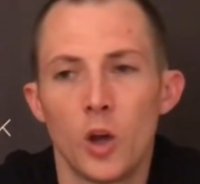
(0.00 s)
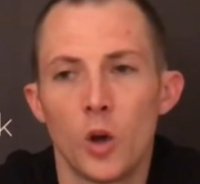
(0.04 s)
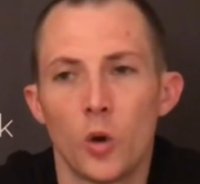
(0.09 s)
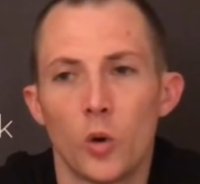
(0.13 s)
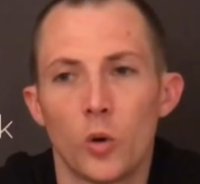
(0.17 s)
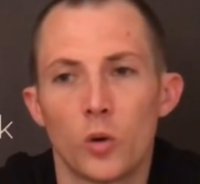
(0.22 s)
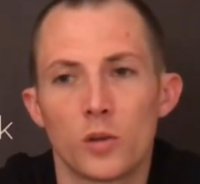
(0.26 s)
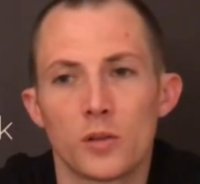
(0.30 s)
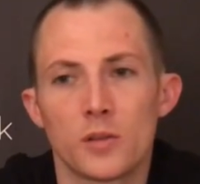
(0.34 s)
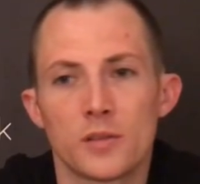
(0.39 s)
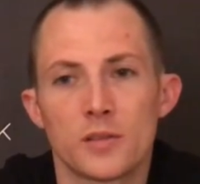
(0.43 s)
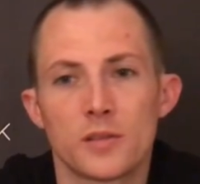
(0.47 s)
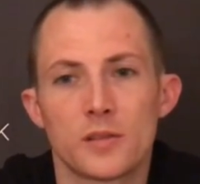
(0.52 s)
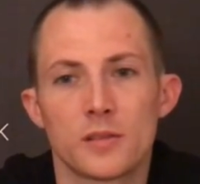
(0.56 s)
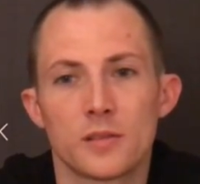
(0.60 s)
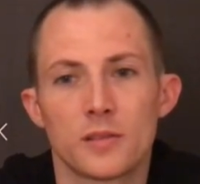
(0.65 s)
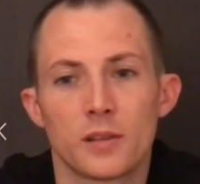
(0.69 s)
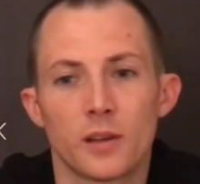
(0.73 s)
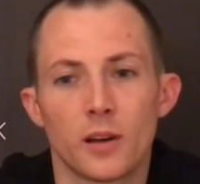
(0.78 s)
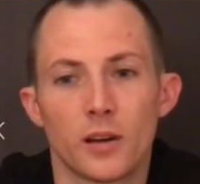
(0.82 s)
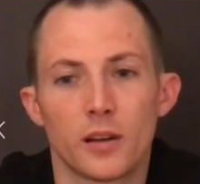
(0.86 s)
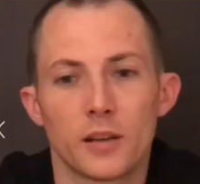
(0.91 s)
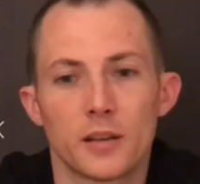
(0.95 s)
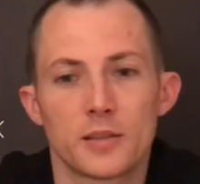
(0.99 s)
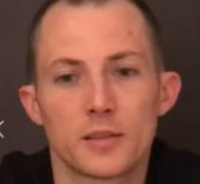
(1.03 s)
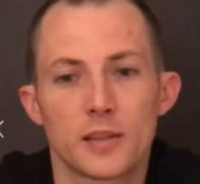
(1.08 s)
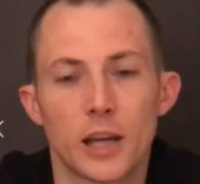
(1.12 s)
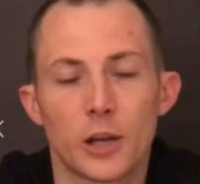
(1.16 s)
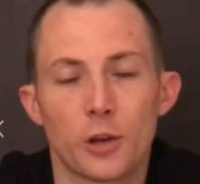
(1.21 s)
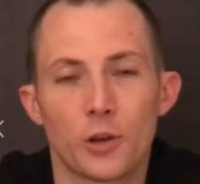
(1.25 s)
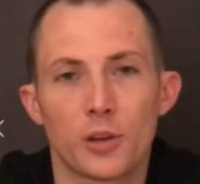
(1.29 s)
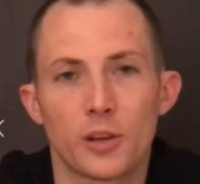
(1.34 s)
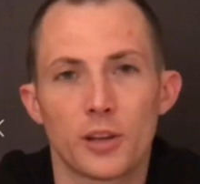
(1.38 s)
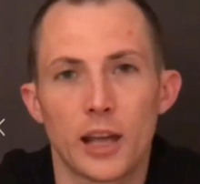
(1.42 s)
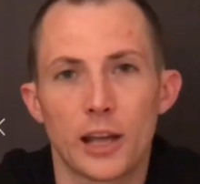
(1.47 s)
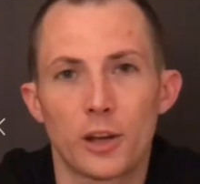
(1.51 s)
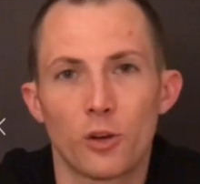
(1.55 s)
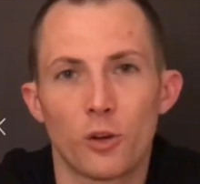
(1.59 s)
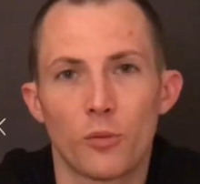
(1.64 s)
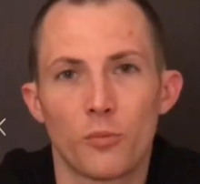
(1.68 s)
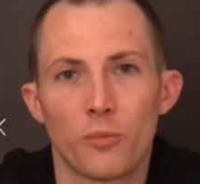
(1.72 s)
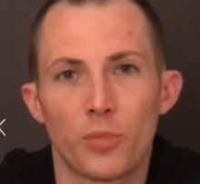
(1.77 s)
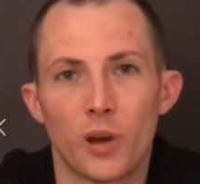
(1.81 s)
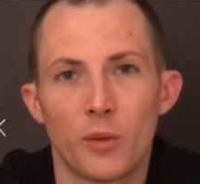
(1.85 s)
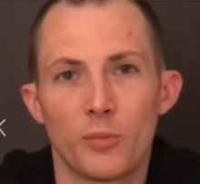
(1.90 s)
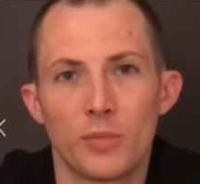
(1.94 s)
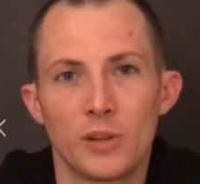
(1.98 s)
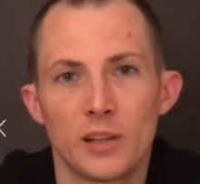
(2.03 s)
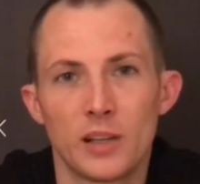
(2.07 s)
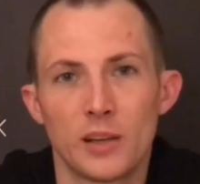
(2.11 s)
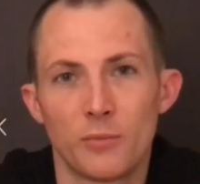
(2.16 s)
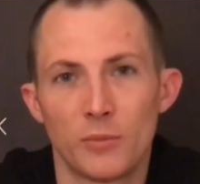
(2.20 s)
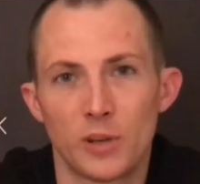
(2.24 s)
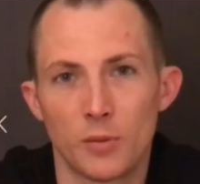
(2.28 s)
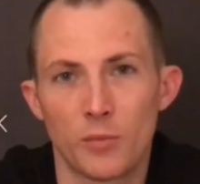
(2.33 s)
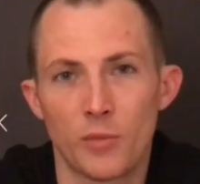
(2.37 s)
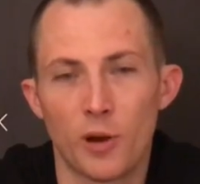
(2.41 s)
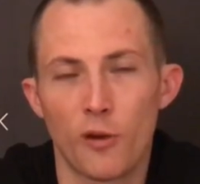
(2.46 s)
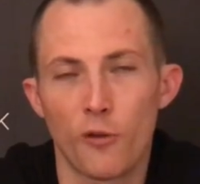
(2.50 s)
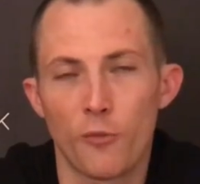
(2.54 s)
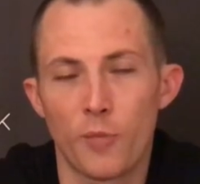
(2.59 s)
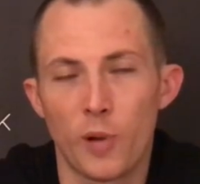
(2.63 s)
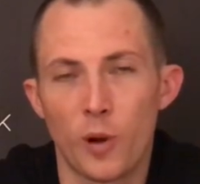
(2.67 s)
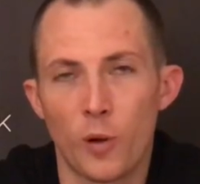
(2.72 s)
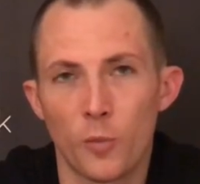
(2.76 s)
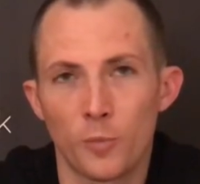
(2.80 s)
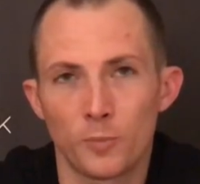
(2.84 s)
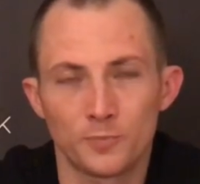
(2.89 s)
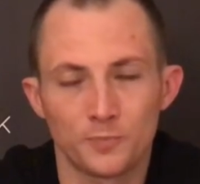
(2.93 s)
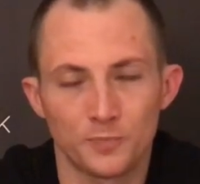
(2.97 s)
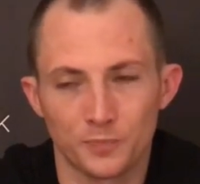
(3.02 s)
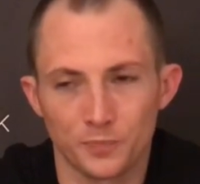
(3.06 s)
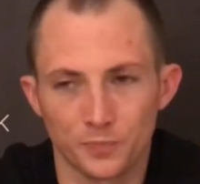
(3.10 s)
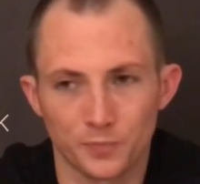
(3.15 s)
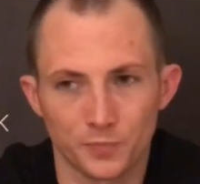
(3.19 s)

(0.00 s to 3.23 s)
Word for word: Und ja, ich zeige euch gleich noch ein paar Bilder mit dem Aufbau.